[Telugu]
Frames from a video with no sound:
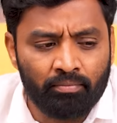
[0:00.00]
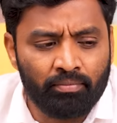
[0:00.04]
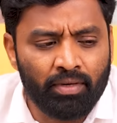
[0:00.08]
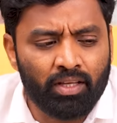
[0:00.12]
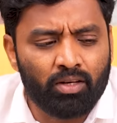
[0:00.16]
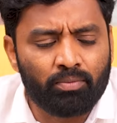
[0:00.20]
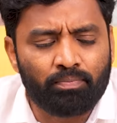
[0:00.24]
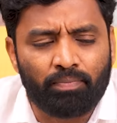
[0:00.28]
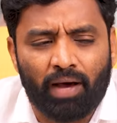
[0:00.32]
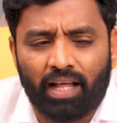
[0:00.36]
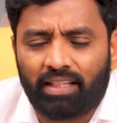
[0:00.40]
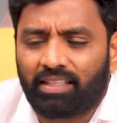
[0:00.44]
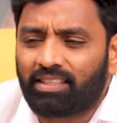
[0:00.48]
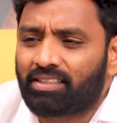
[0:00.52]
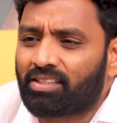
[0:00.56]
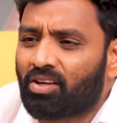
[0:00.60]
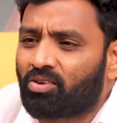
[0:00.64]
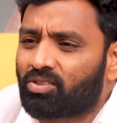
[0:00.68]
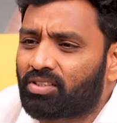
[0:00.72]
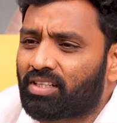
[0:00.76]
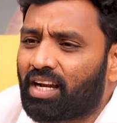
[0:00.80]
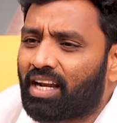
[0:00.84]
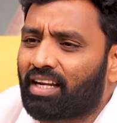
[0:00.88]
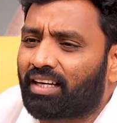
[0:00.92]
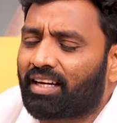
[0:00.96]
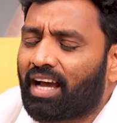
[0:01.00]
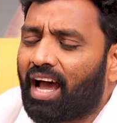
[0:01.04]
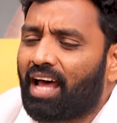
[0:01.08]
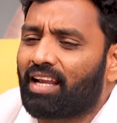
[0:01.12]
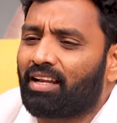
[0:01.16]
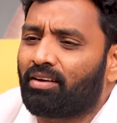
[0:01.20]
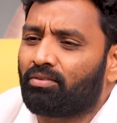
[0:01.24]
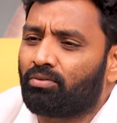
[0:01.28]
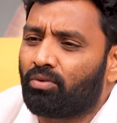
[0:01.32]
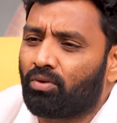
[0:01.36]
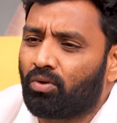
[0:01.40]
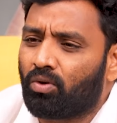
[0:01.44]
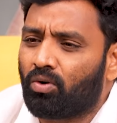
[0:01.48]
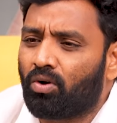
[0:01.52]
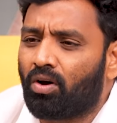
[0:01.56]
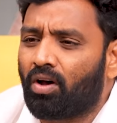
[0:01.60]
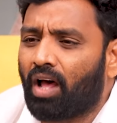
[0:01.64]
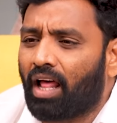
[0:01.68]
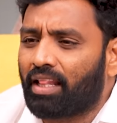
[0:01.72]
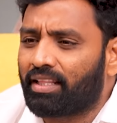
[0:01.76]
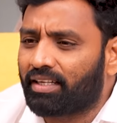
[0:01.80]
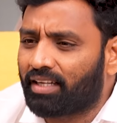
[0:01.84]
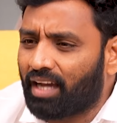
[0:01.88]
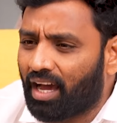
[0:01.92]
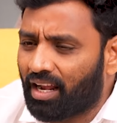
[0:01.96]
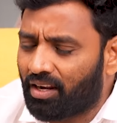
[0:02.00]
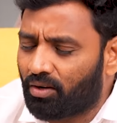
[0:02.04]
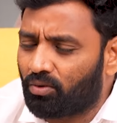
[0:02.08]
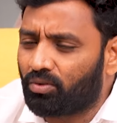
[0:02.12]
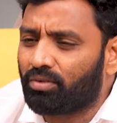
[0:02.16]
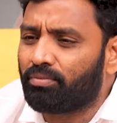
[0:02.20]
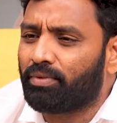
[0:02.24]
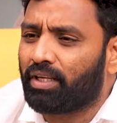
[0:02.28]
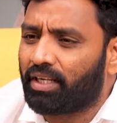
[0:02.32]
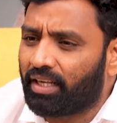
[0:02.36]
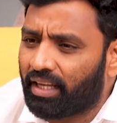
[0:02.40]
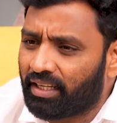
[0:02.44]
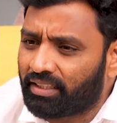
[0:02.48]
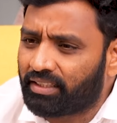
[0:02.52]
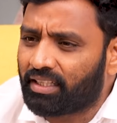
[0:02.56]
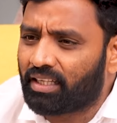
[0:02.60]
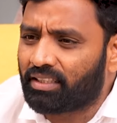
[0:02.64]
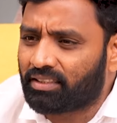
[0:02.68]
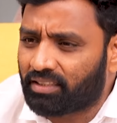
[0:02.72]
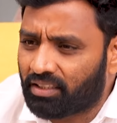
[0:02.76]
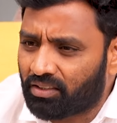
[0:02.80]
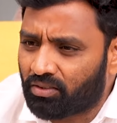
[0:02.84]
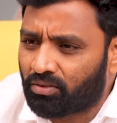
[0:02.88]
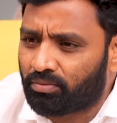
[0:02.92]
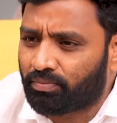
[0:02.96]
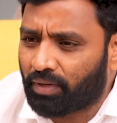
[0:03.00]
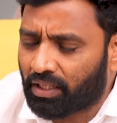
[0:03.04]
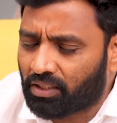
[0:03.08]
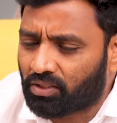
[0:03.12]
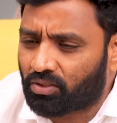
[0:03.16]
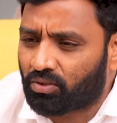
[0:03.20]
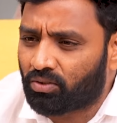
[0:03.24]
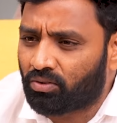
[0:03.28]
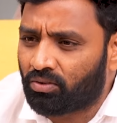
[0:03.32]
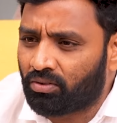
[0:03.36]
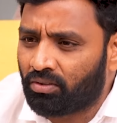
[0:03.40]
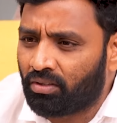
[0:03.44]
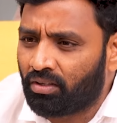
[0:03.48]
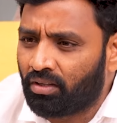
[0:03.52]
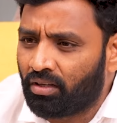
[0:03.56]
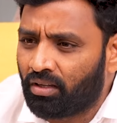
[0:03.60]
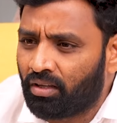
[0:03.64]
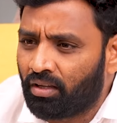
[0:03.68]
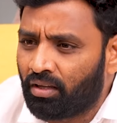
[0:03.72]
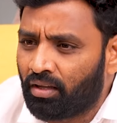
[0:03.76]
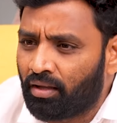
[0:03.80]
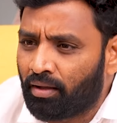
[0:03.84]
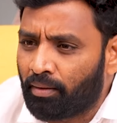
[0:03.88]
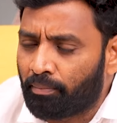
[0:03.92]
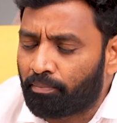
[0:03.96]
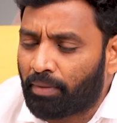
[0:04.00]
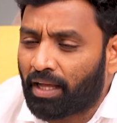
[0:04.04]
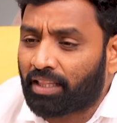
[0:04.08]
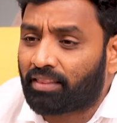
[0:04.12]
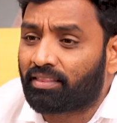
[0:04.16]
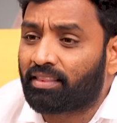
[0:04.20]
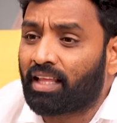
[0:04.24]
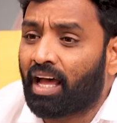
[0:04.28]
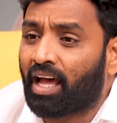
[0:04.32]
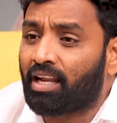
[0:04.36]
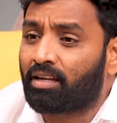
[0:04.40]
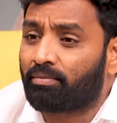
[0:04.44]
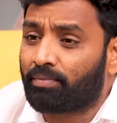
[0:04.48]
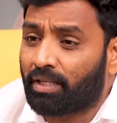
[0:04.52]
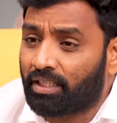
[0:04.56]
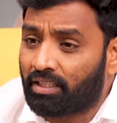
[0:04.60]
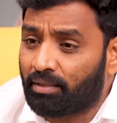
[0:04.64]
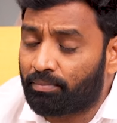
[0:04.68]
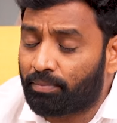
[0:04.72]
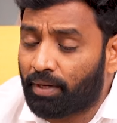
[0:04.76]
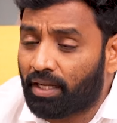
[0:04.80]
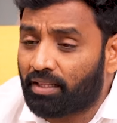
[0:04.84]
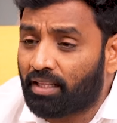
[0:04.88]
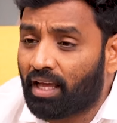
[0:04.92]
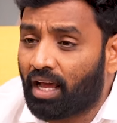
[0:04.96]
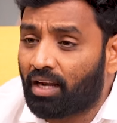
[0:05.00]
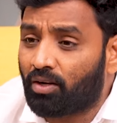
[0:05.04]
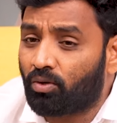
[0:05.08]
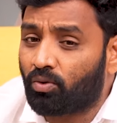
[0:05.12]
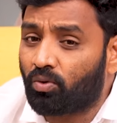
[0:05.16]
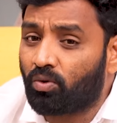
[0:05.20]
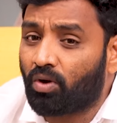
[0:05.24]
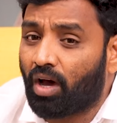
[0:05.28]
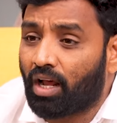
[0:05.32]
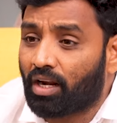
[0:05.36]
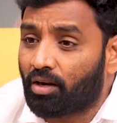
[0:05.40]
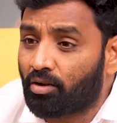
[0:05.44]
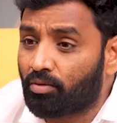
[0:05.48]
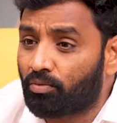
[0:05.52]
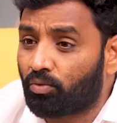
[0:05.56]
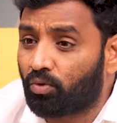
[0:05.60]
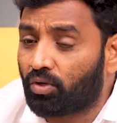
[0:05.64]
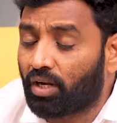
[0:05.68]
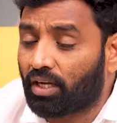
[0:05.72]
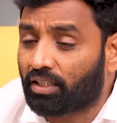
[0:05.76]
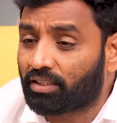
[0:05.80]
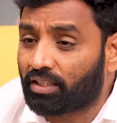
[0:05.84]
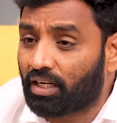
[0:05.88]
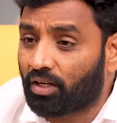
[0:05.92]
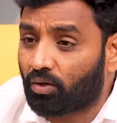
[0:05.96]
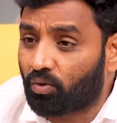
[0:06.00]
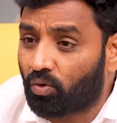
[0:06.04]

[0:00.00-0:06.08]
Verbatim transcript: మీరు పది సంవత్సరాల కాలంలో అధికారంలో మీరు ఏం చేసిరు ఫస్ట్ పద్నాలుగు మంది ప్రధానులు అరవై మూడు లక్షల